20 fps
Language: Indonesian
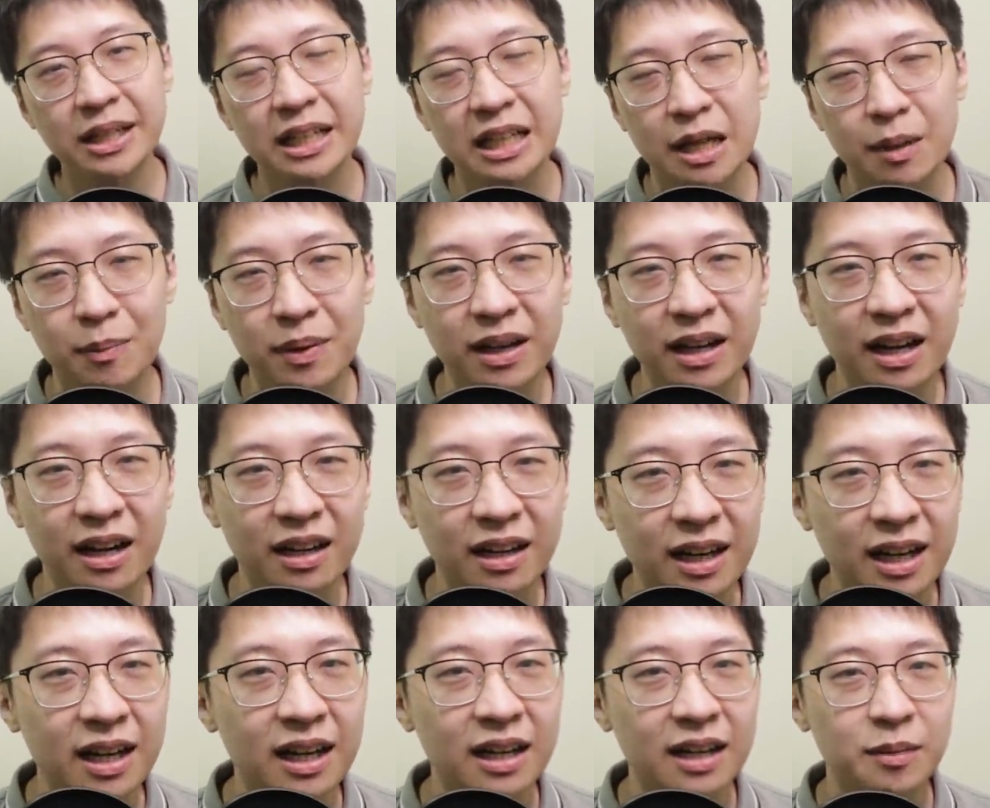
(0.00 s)
Kenapa?
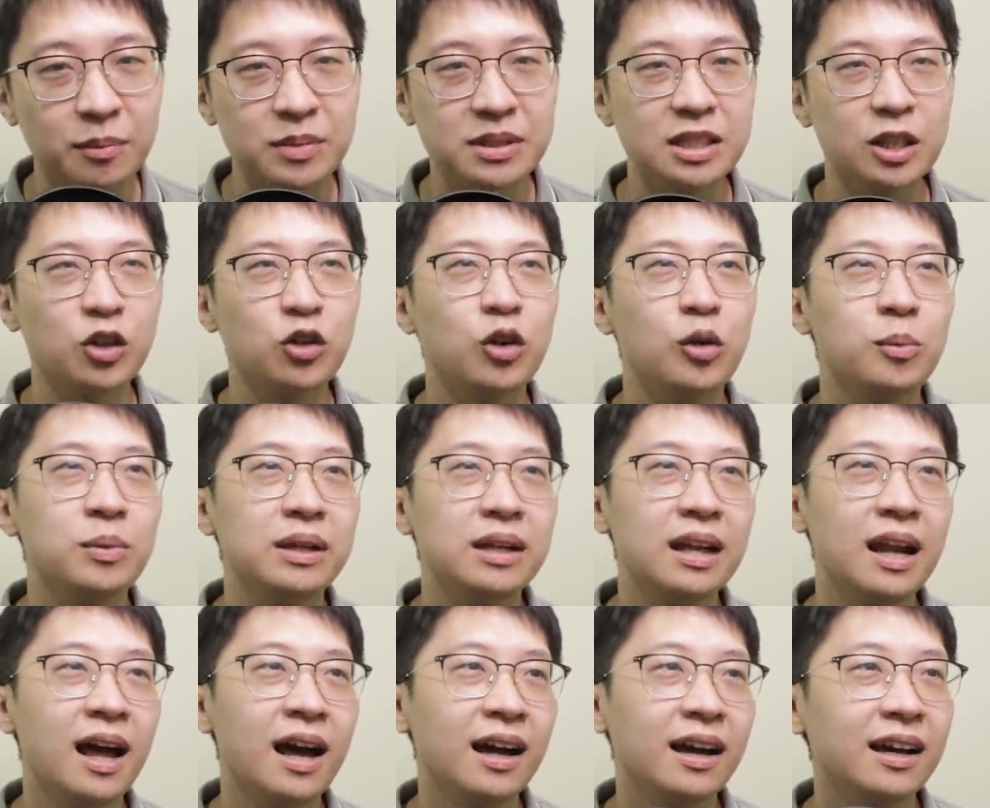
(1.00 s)
Karena bisa gue
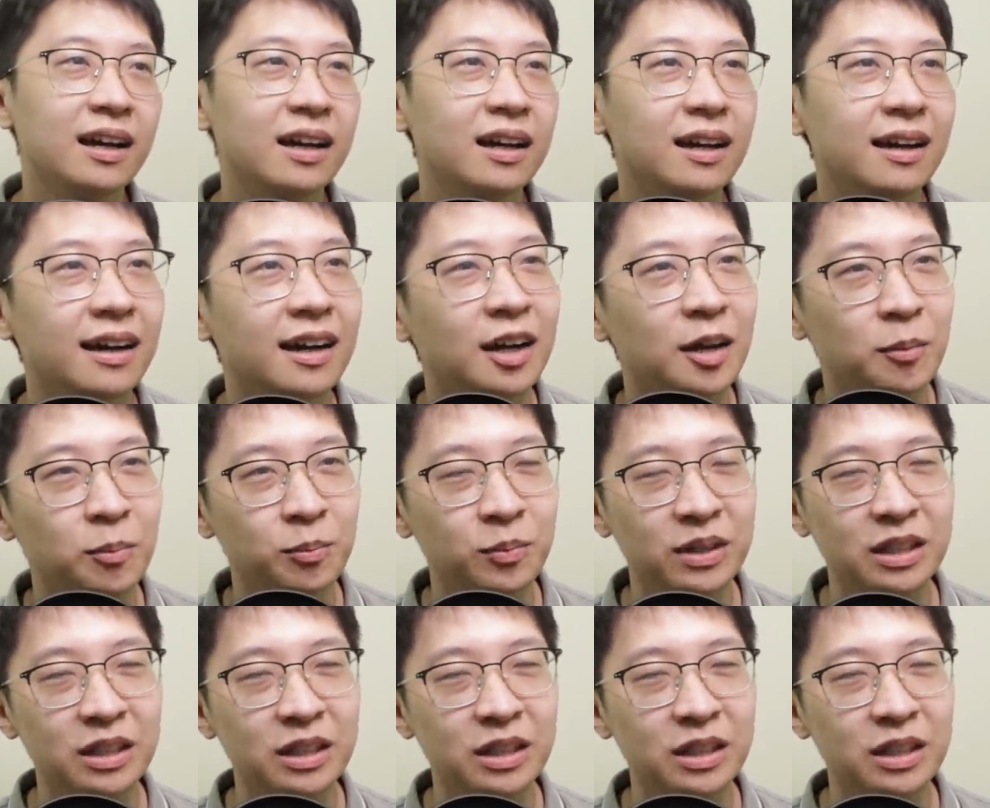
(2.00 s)
bilang um,